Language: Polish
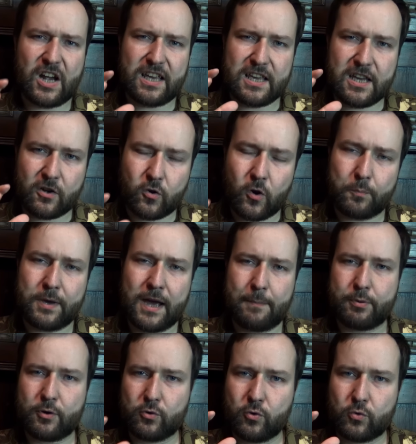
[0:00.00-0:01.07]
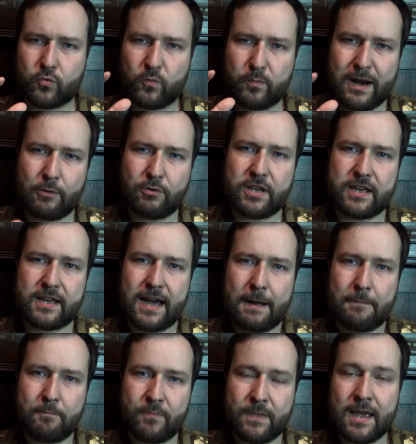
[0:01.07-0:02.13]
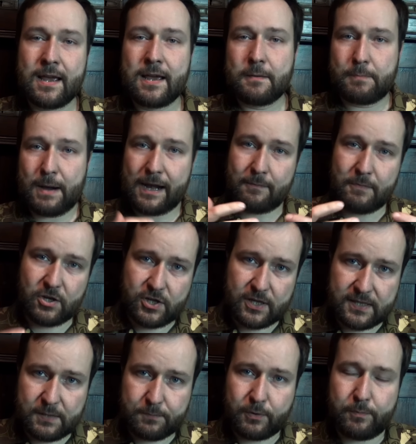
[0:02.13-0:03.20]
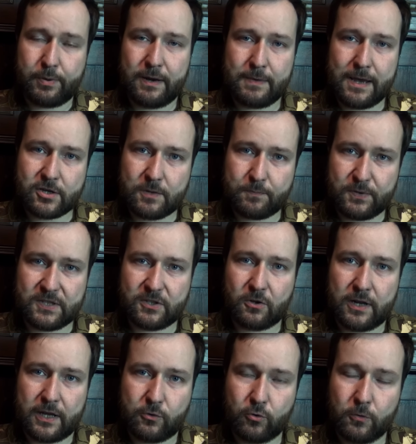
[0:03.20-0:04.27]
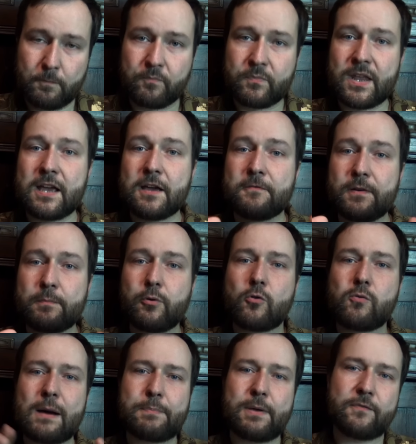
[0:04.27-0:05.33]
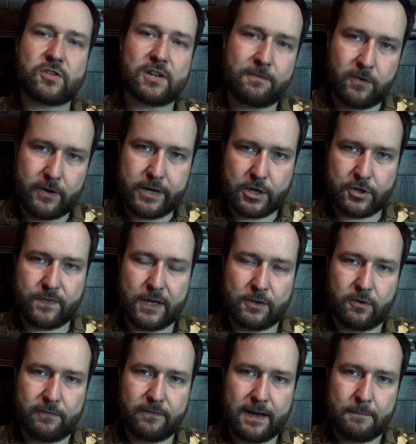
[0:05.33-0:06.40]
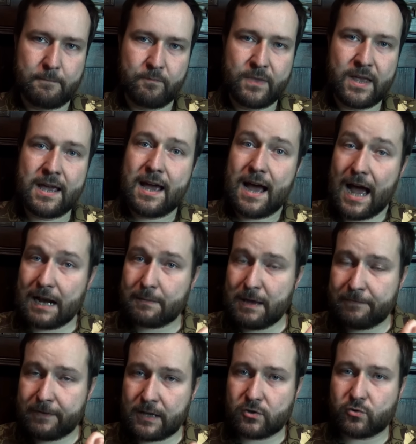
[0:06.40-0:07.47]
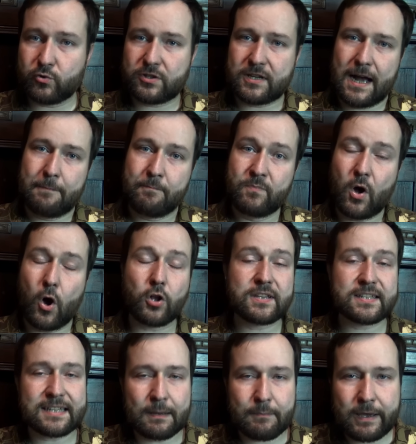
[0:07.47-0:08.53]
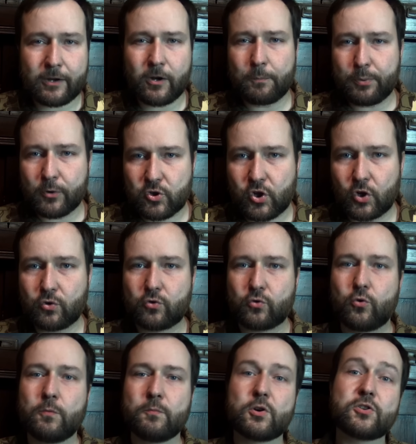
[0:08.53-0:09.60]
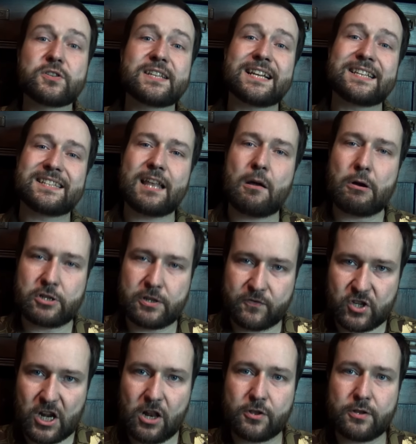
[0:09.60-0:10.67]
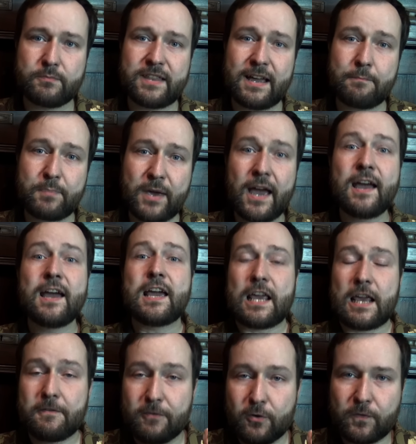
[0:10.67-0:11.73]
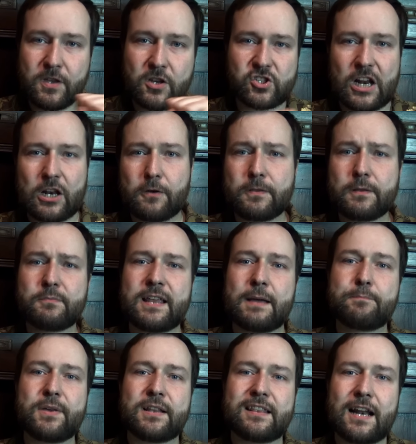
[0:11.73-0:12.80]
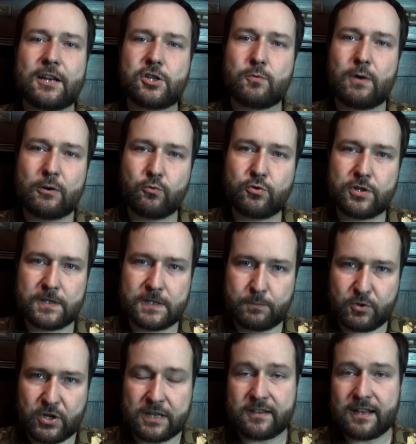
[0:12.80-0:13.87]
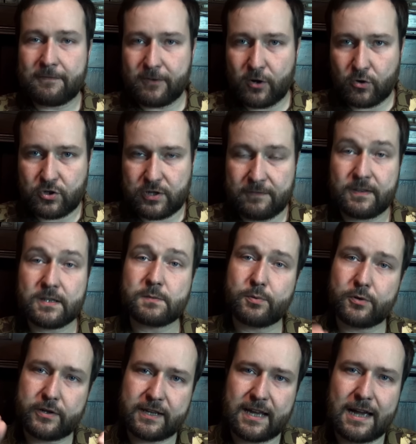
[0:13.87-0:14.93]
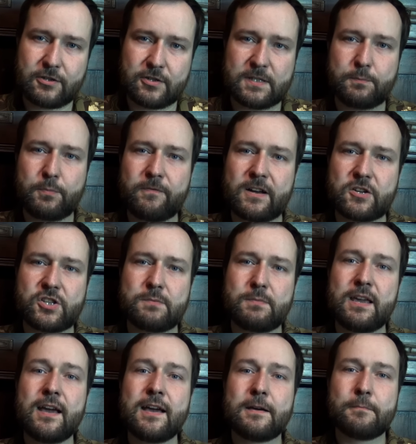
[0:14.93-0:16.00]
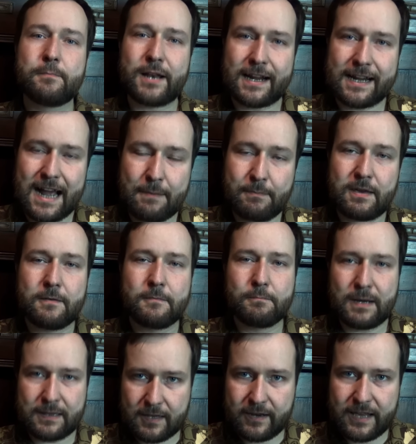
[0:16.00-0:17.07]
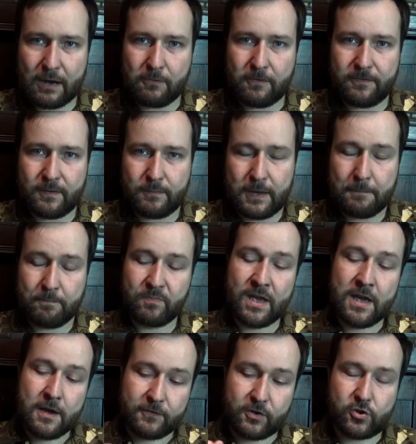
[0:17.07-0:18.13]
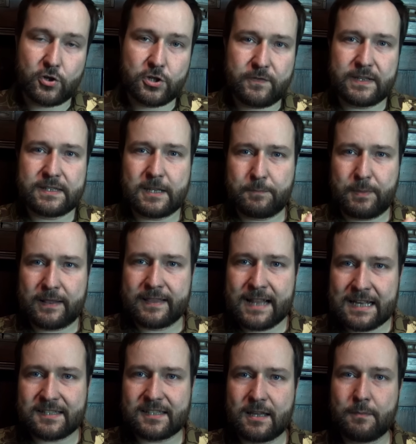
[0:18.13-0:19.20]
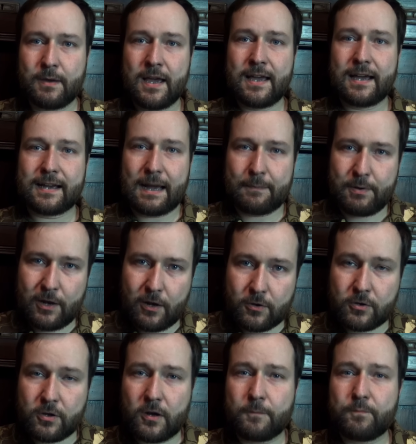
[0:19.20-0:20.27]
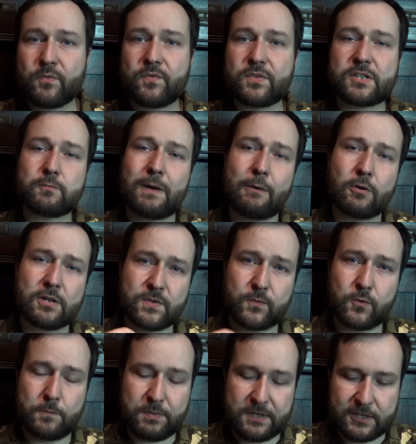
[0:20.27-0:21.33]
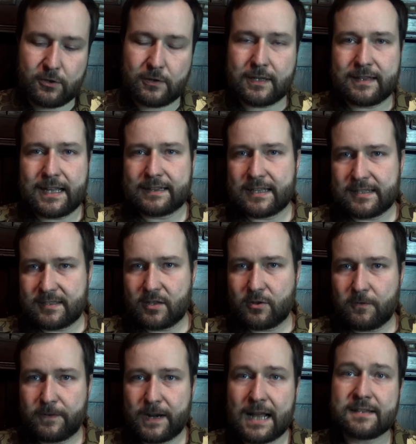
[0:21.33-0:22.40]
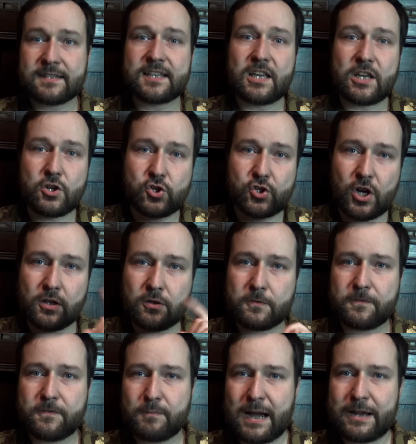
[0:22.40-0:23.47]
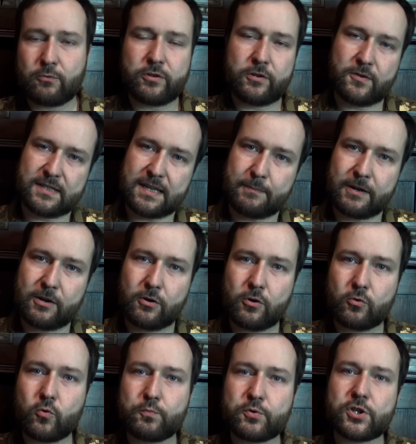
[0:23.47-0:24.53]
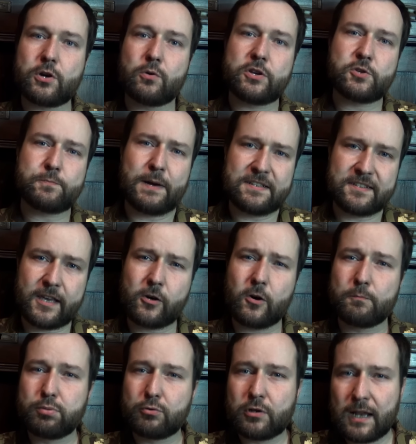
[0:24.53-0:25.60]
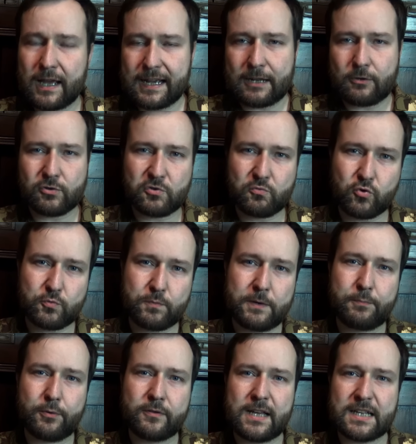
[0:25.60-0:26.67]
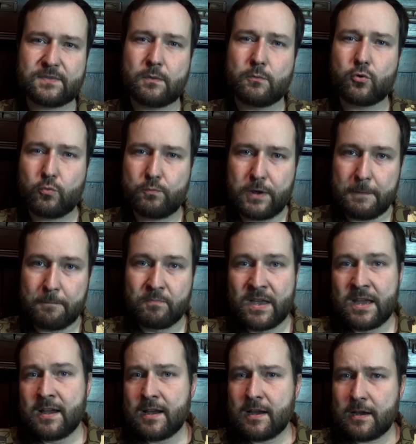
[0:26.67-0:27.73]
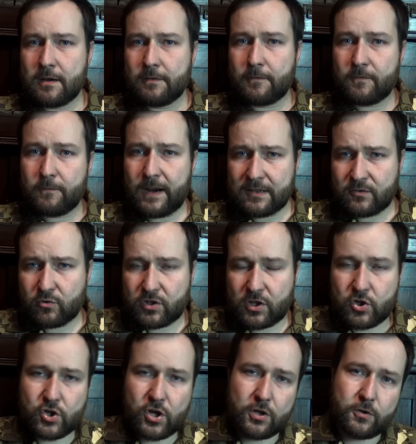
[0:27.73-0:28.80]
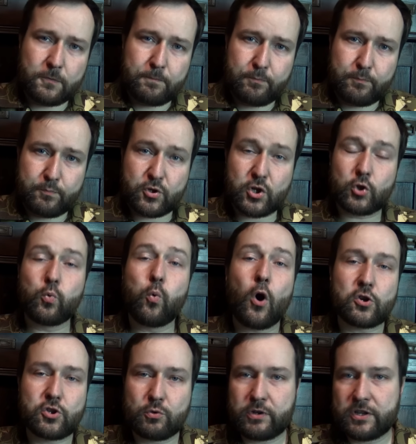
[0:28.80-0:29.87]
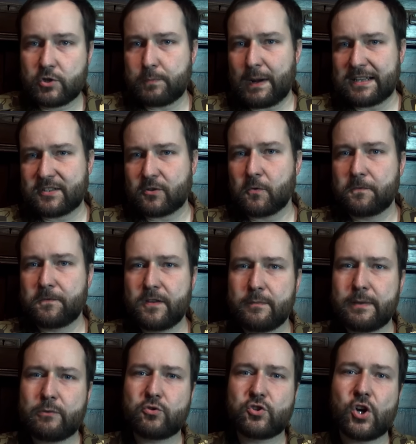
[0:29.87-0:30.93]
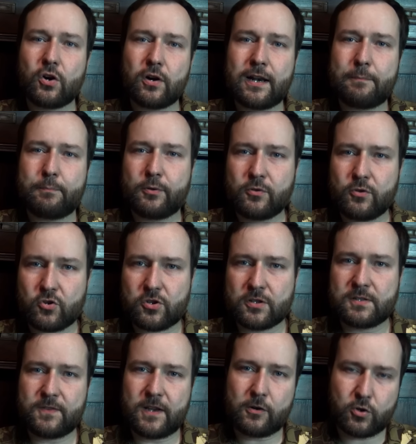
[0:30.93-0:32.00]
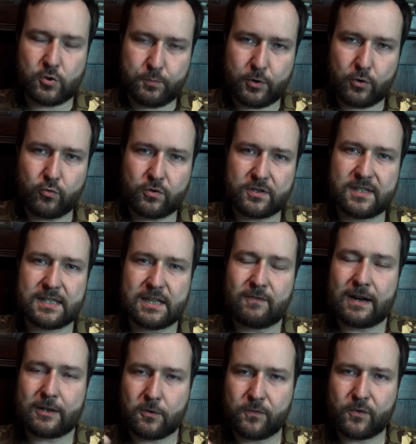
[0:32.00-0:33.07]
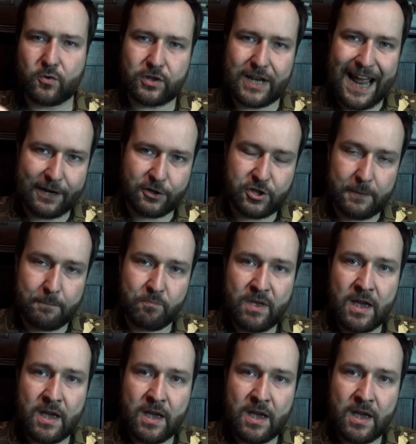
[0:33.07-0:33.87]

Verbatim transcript: ich kopia produktów Browninga. Parę miesięcy po premierze pistoletu wybuchła pierwsza wojna światowa. Armia francuska od samego początku rozrastała się w szalonym tempie i w równie szalonym tempie traciła ludzi i sprzęt na froncie, więc borykała się z poważnymi brakami materiałowymi. W 1915 Gabilondo wysłało swój pistolet na testy do Francji i rząd w maju tego samego roku przyjął hiszpańskiego butlega do służby pod nazwą Ruby. Francuski rząd przytłoczył hiszpańską firmę, ciągle podnosząc wielkość produkcji zawartą w kontrakcie.